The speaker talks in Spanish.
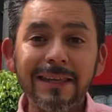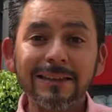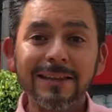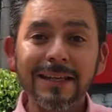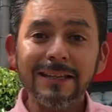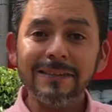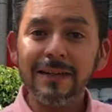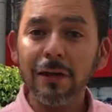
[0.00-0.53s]

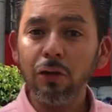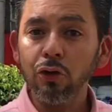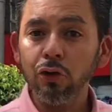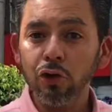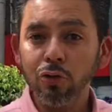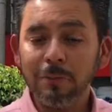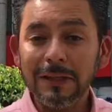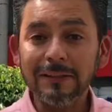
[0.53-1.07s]
entra en celo
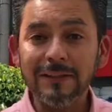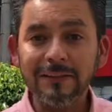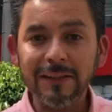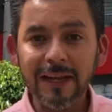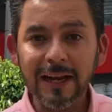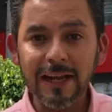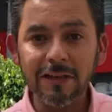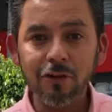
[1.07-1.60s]
dos veces
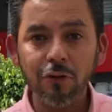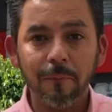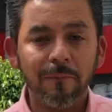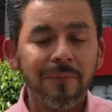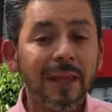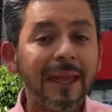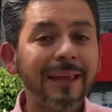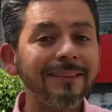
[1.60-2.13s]
al año?
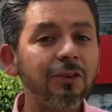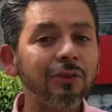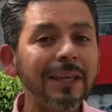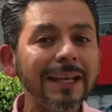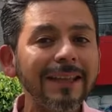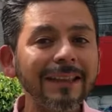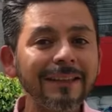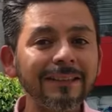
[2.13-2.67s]
Eso
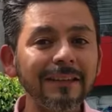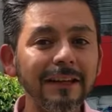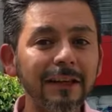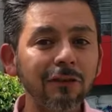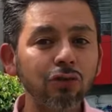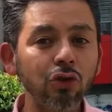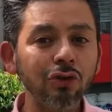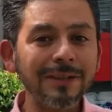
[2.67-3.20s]
quiere decir
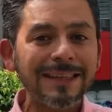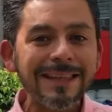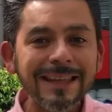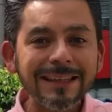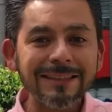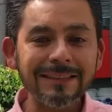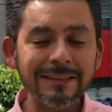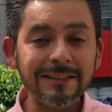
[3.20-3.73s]
que son
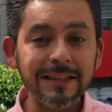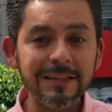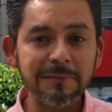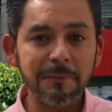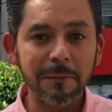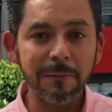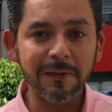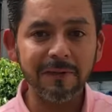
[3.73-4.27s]
16
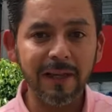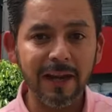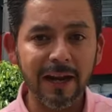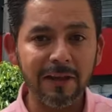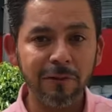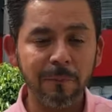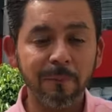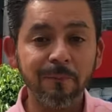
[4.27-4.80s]
bebés al
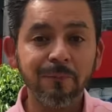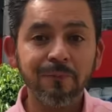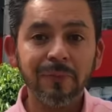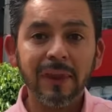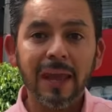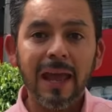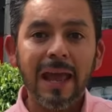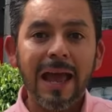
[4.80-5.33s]
año.
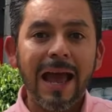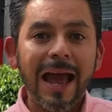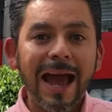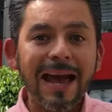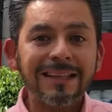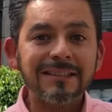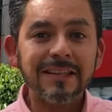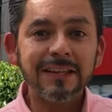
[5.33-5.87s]

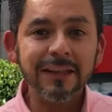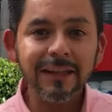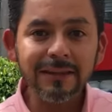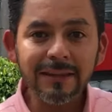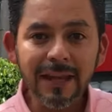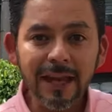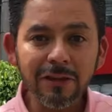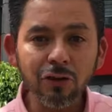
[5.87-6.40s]
Al
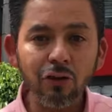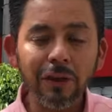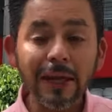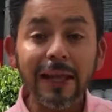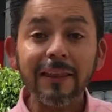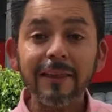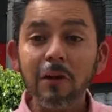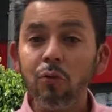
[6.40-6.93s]
siguiente año de
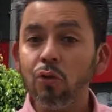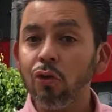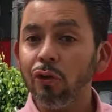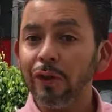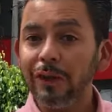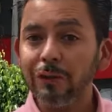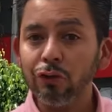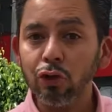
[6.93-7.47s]
cada uno
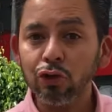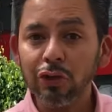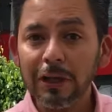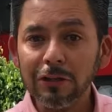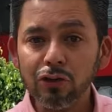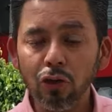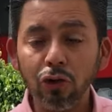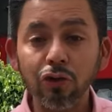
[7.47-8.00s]
de estos
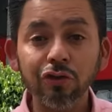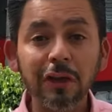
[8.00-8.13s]
cachorros